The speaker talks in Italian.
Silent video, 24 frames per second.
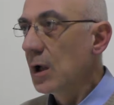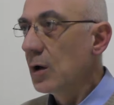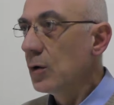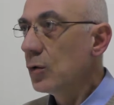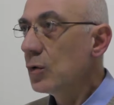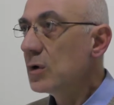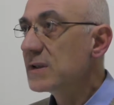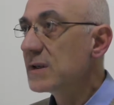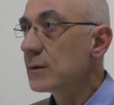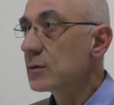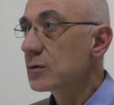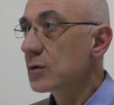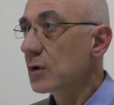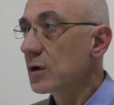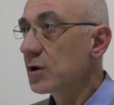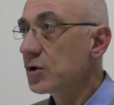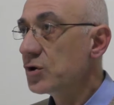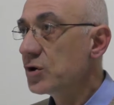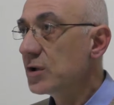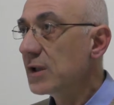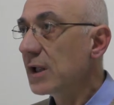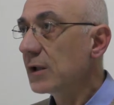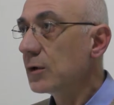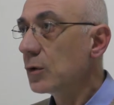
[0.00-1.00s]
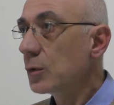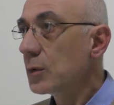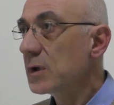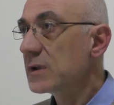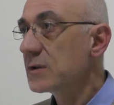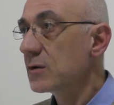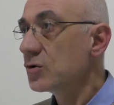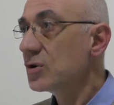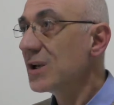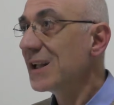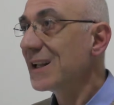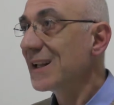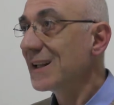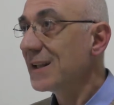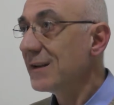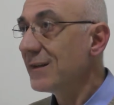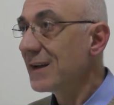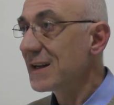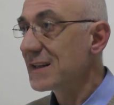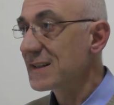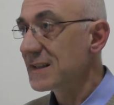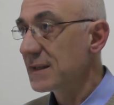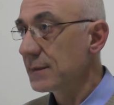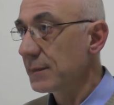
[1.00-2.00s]
Noi stiamo sollecitando questo già da
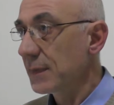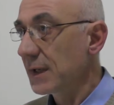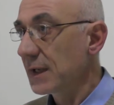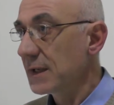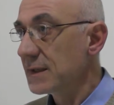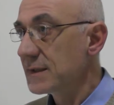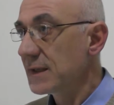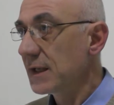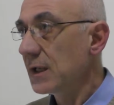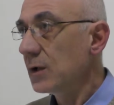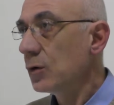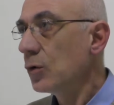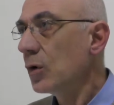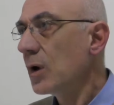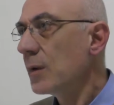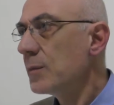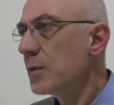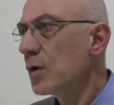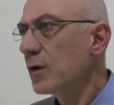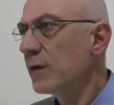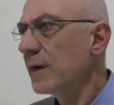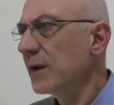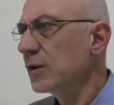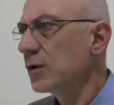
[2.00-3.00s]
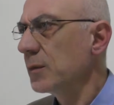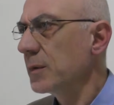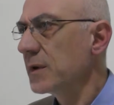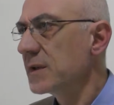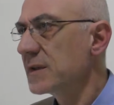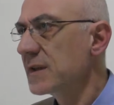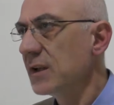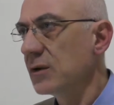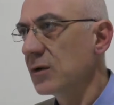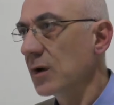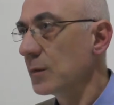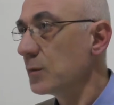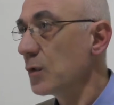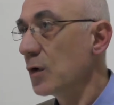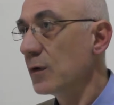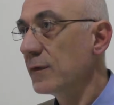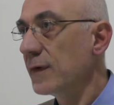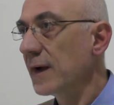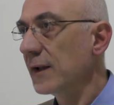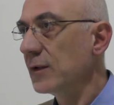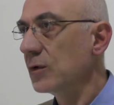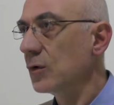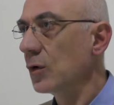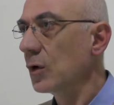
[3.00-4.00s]
diversi mesi, non l'abbiamo fatto per scritto, l'abbiamo
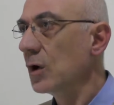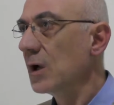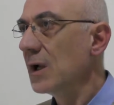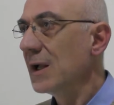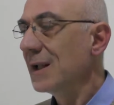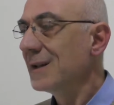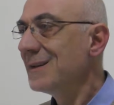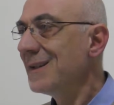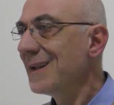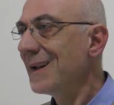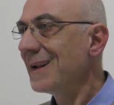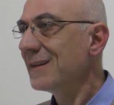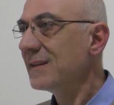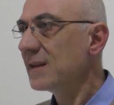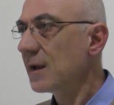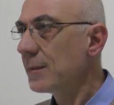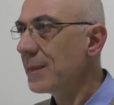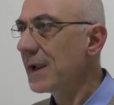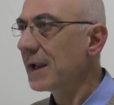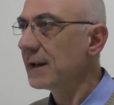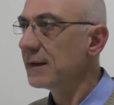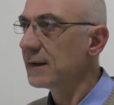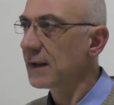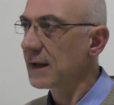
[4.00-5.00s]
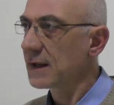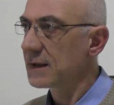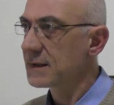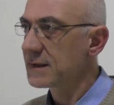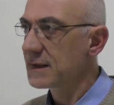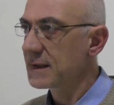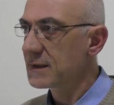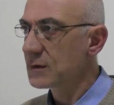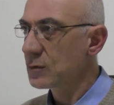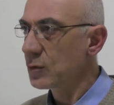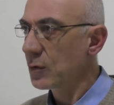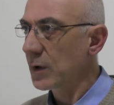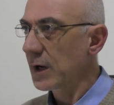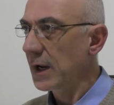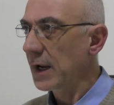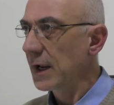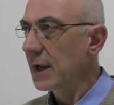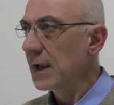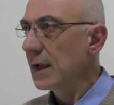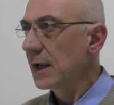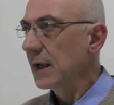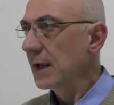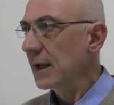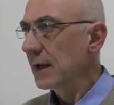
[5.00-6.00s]
fatto direttamente all'assessore
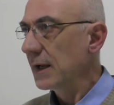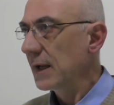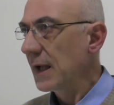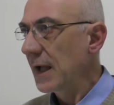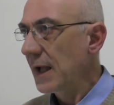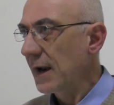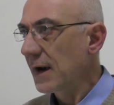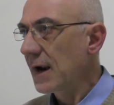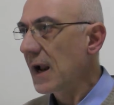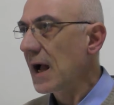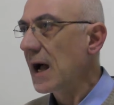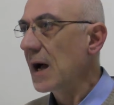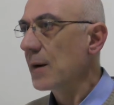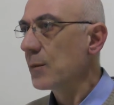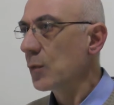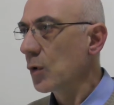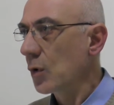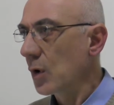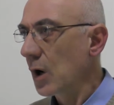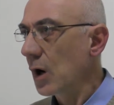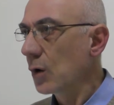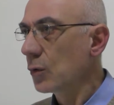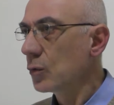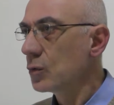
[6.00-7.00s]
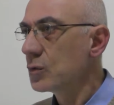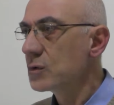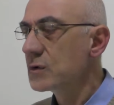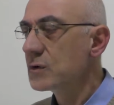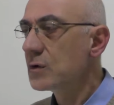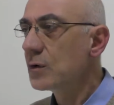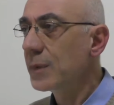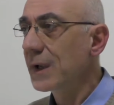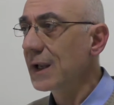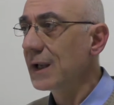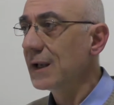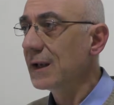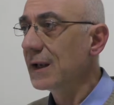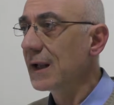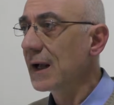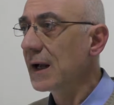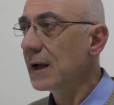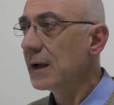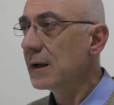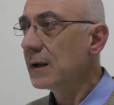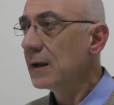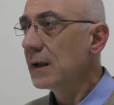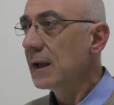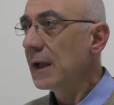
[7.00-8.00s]
eh, a ramo Augusto
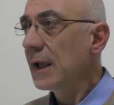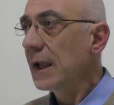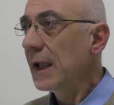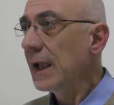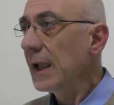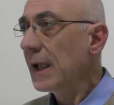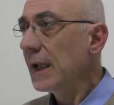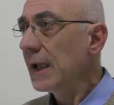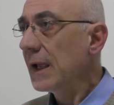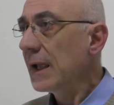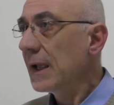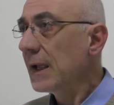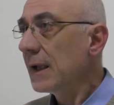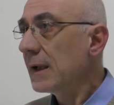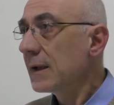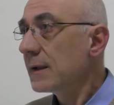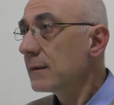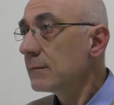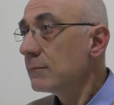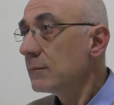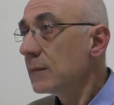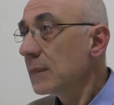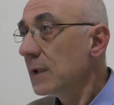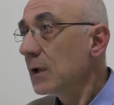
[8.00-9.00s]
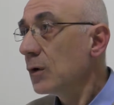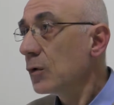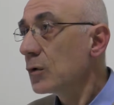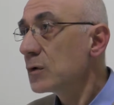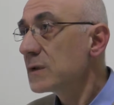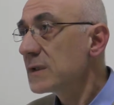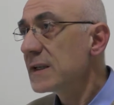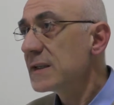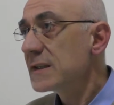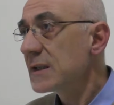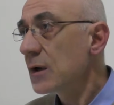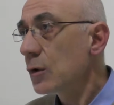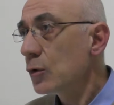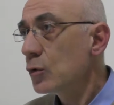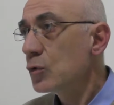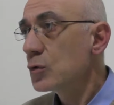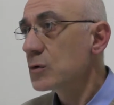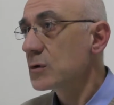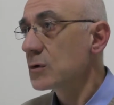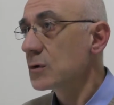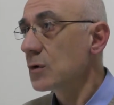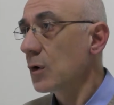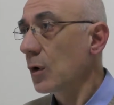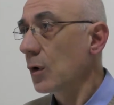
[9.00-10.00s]
Penna e lo stesso
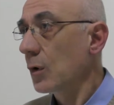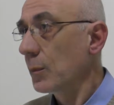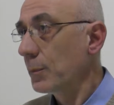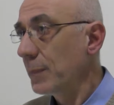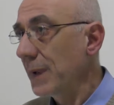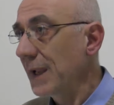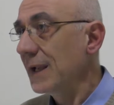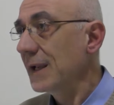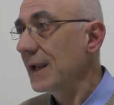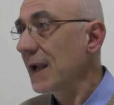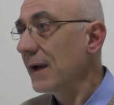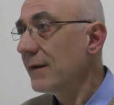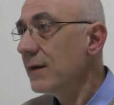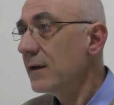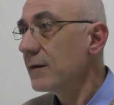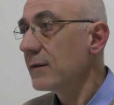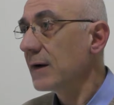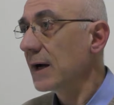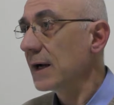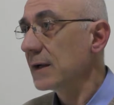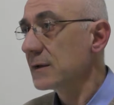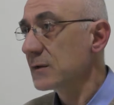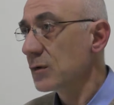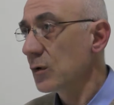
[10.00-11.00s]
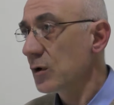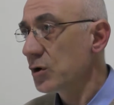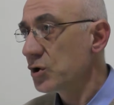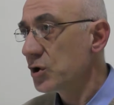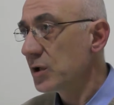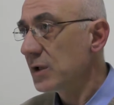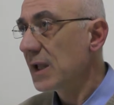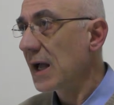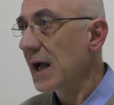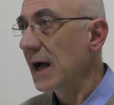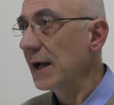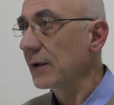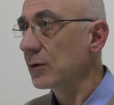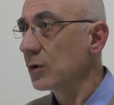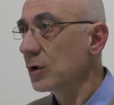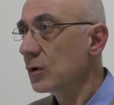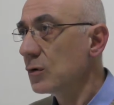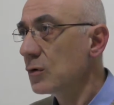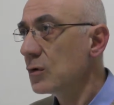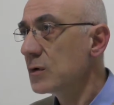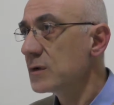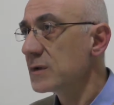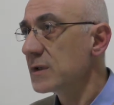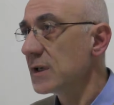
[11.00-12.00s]
Augusto Penna aveva sollecitato
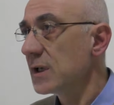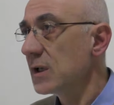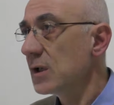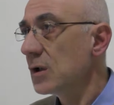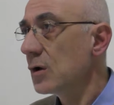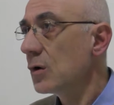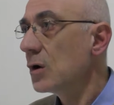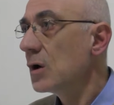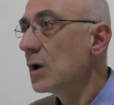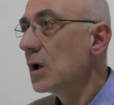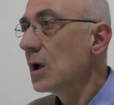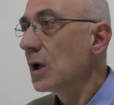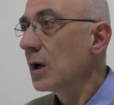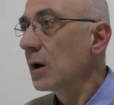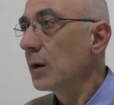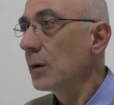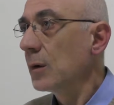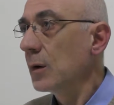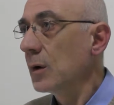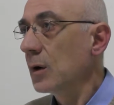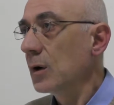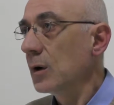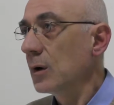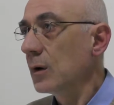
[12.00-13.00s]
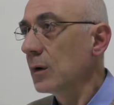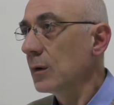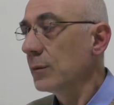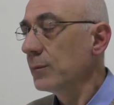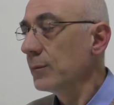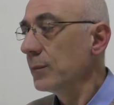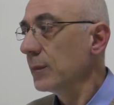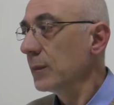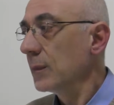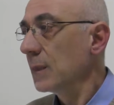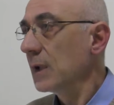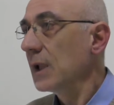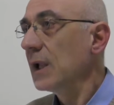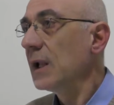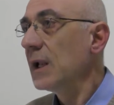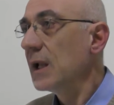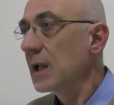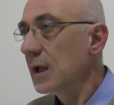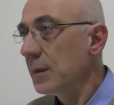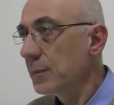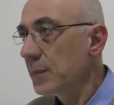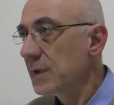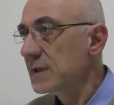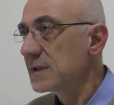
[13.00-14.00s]
in consiglio eh,
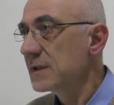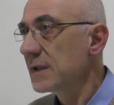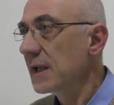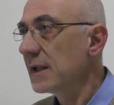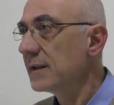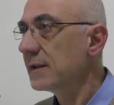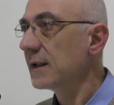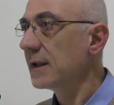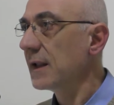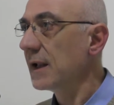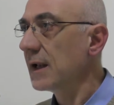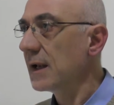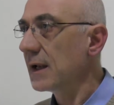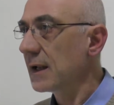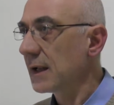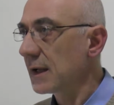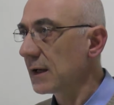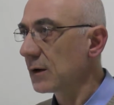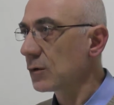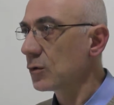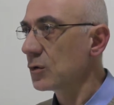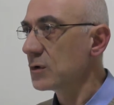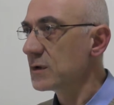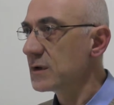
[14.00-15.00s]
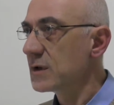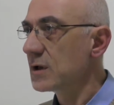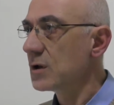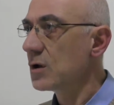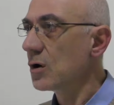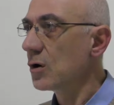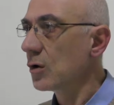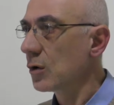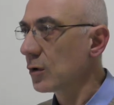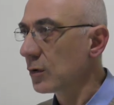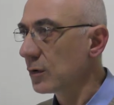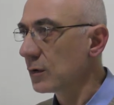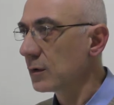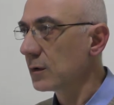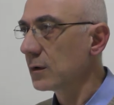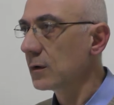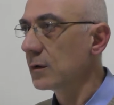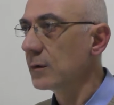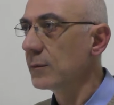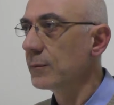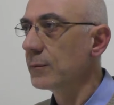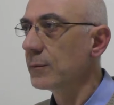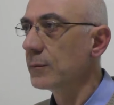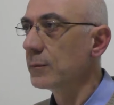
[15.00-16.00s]
il presidente del
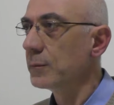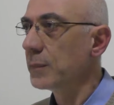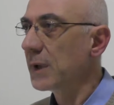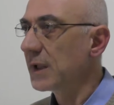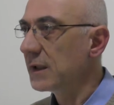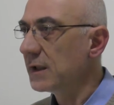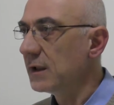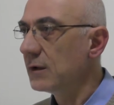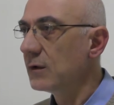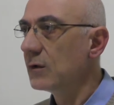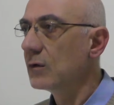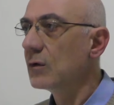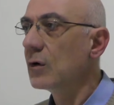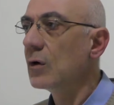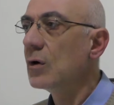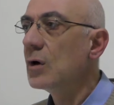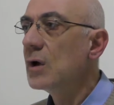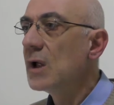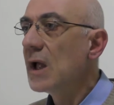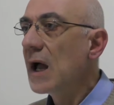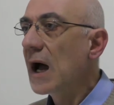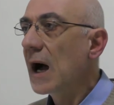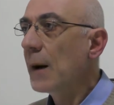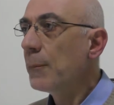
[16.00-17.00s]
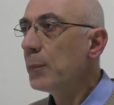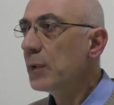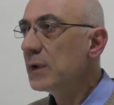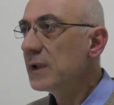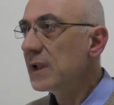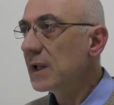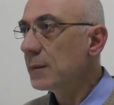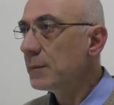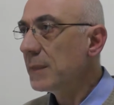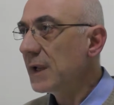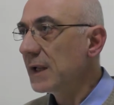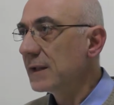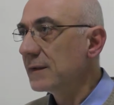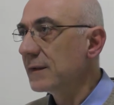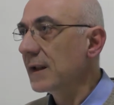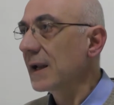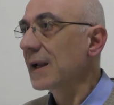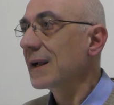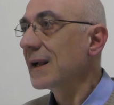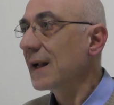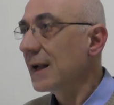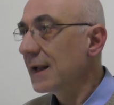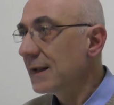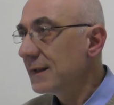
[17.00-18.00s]
consiglio eh, Petitto a poter
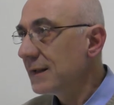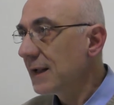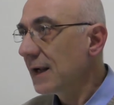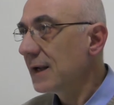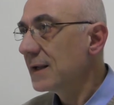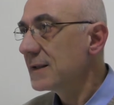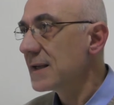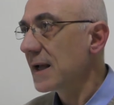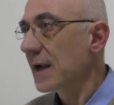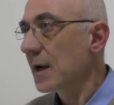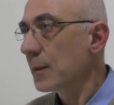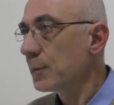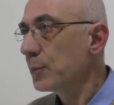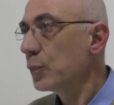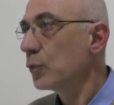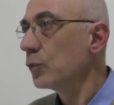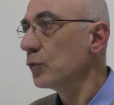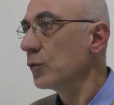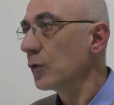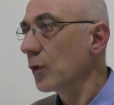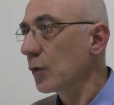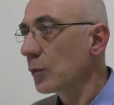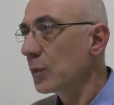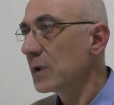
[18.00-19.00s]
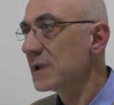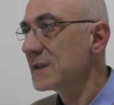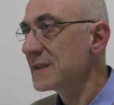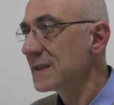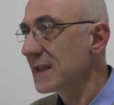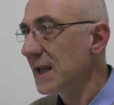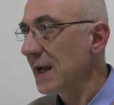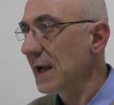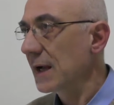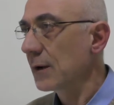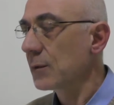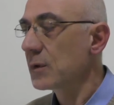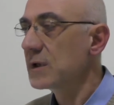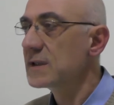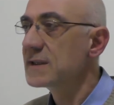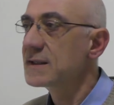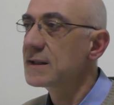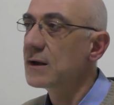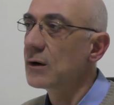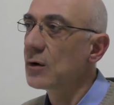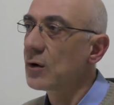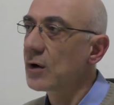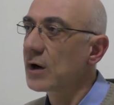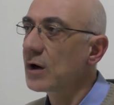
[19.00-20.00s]
mettere, calendarizzare appunto questa,
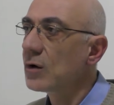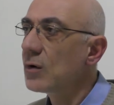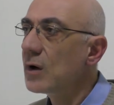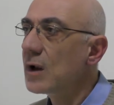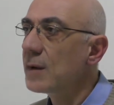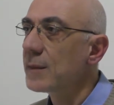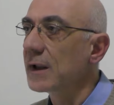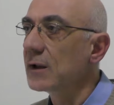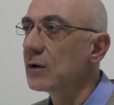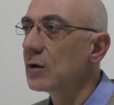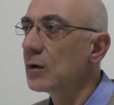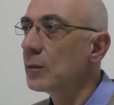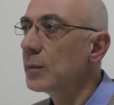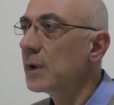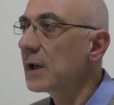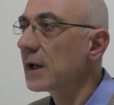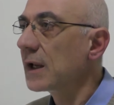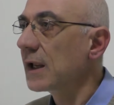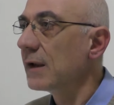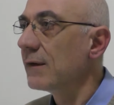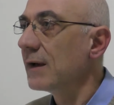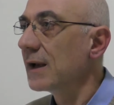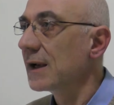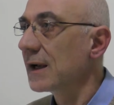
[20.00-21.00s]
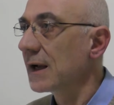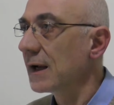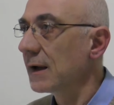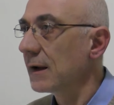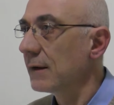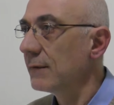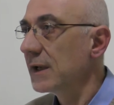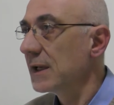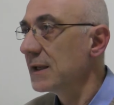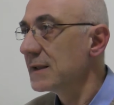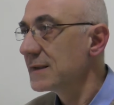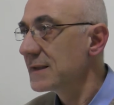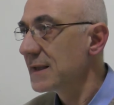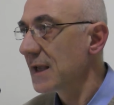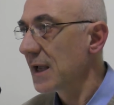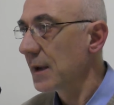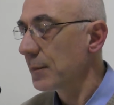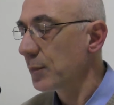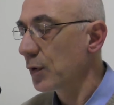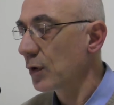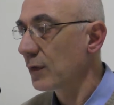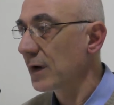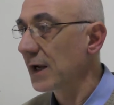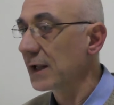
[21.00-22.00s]
questo regolamento perché venga, venisse
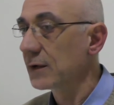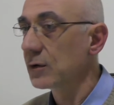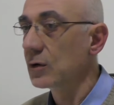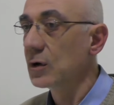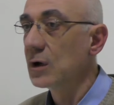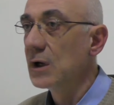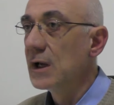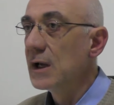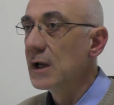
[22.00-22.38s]
approvato.